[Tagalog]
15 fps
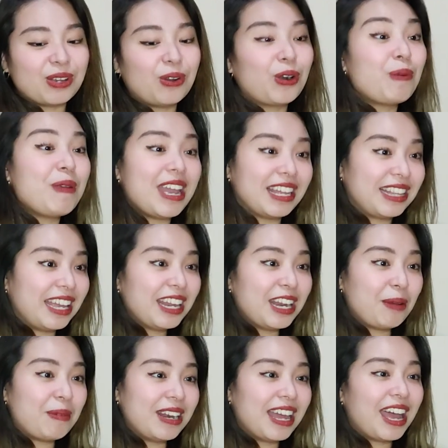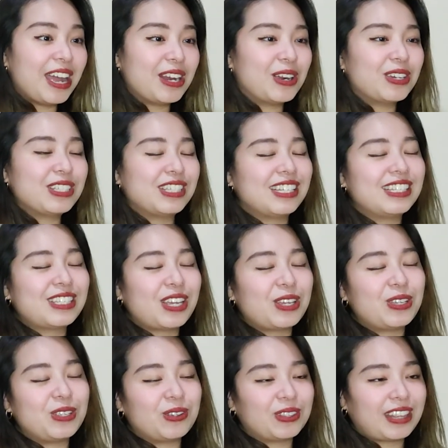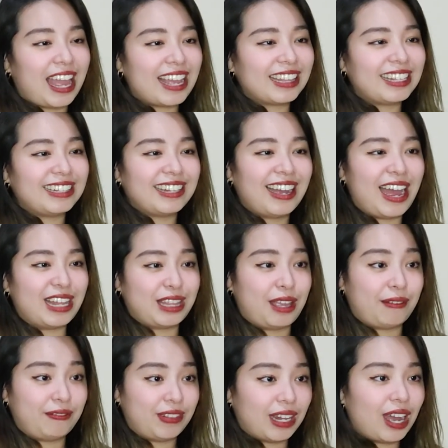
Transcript: Siguro may idea naman na kayo since ayun yung title ng ating